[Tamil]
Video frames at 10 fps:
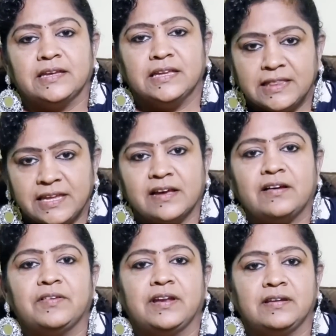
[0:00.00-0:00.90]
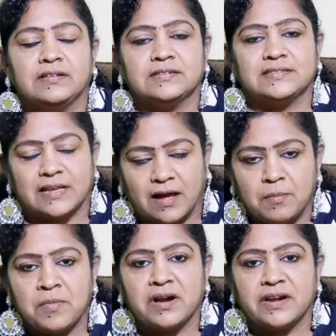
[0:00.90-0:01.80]
இந்தியாவில்
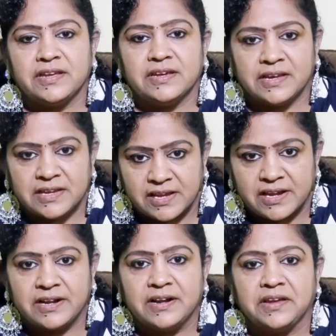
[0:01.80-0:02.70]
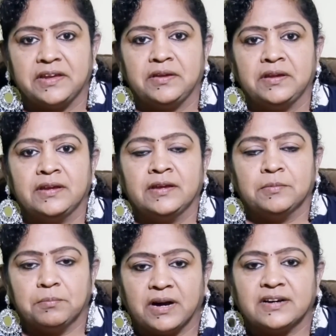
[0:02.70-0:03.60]
சாமானிய ஏழை
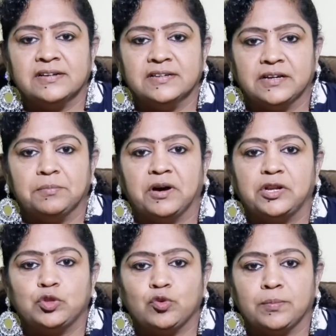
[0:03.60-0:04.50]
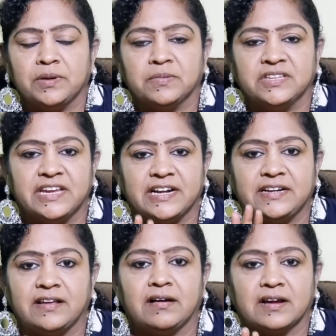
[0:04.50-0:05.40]
மக்களுக்கு மருத்துவம் என்பது
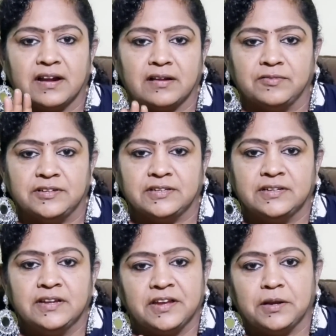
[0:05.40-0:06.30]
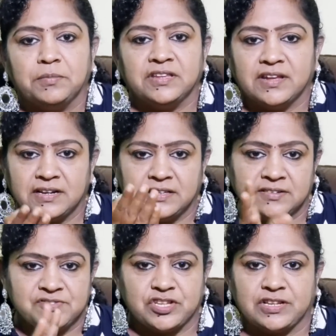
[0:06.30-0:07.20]
எட்டா கனவு என்பது தான் இந்த
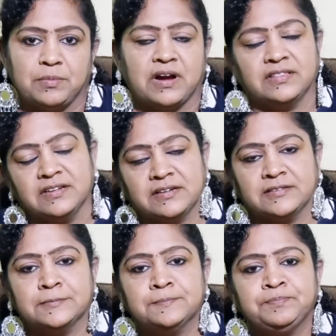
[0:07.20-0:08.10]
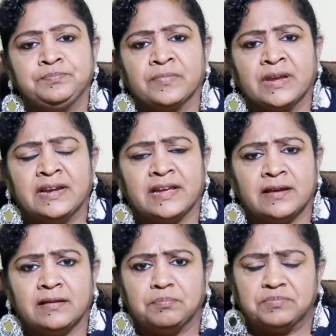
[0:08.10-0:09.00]
விஷயத்தில் நம்ம கண்டுக்கிறது
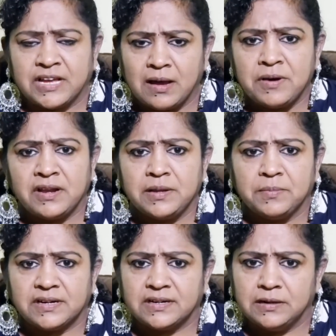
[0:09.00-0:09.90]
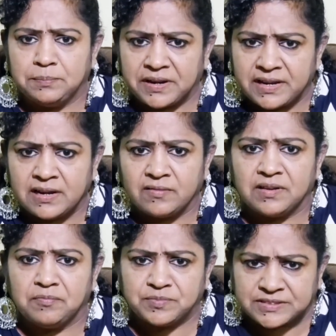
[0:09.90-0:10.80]
நீங்கள் சாமானிய மக்கள் பெரிய
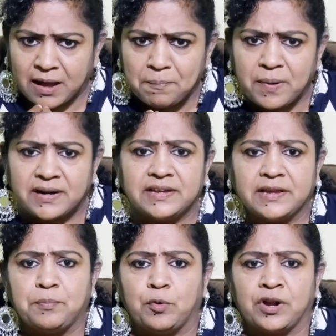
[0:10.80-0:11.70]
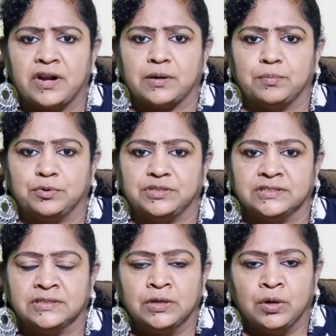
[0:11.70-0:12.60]
அளவில் சாப்பாட்டுக்கே போராடுற போது
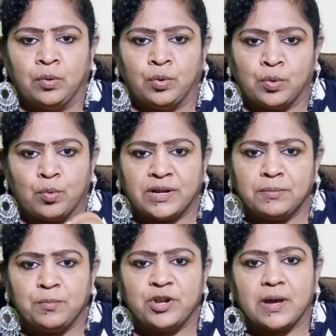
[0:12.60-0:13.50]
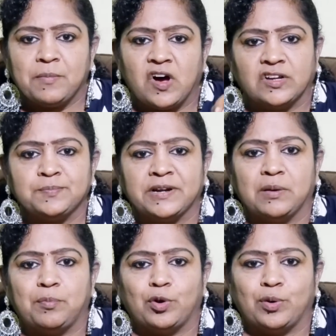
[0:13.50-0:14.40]
ஒரு உடம்பு முடியாமல்
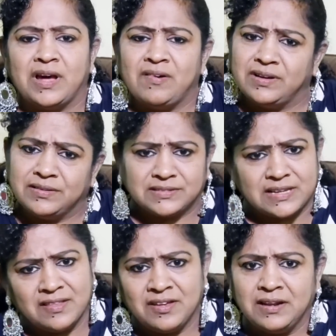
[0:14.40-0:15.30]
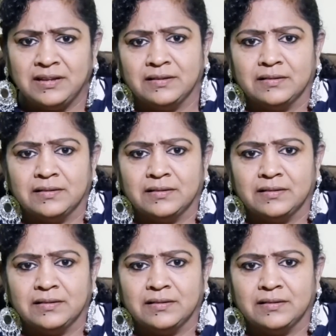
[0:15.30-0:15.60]
ஹாஸ்பிட்டல் போகணுன்னா அவங்க சாதாரண